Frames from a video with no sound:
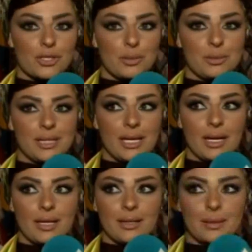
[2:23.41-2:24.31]
اول شيء
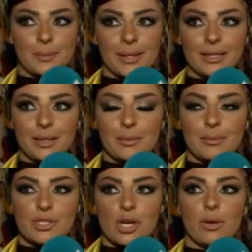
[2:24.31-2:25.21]
بالبدايه انا يعني
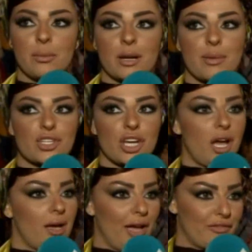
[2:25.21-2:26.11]
مش اول مره
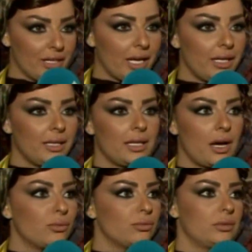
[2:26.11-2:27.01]
باجي حفل
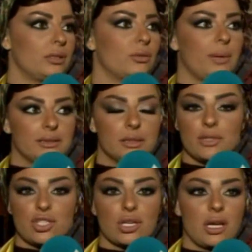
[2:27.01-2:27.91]
خيري او انه
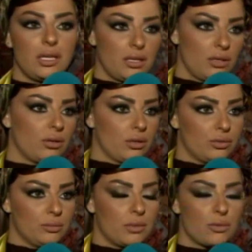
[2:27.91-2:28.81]
بقدم إشي خيري انه
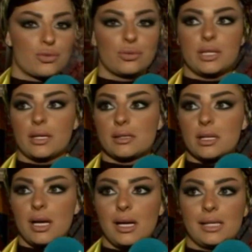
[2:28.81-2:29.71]
اكون موجوده
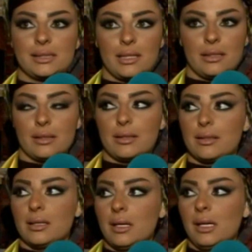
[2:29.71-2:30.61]
صراحه هذا
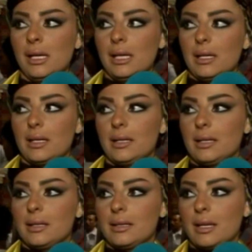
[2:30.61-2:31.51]

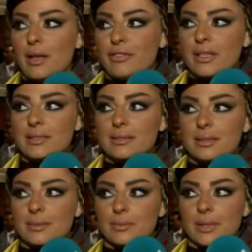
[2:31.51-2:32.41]
الايفنت
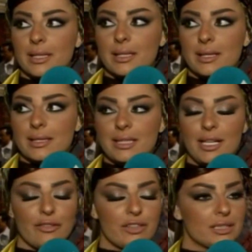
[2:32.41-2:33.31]

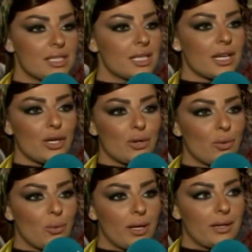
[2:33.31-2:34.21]
كثير لفت نظري
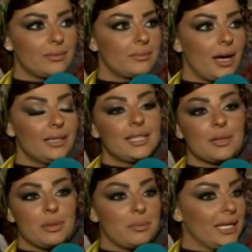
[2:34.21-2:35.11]
انه هو
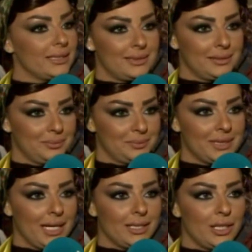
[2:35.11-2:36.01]
اكثر من بلد
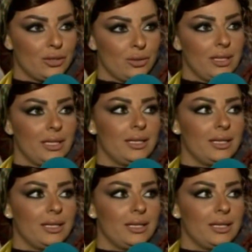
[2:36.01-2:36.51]
يعني انه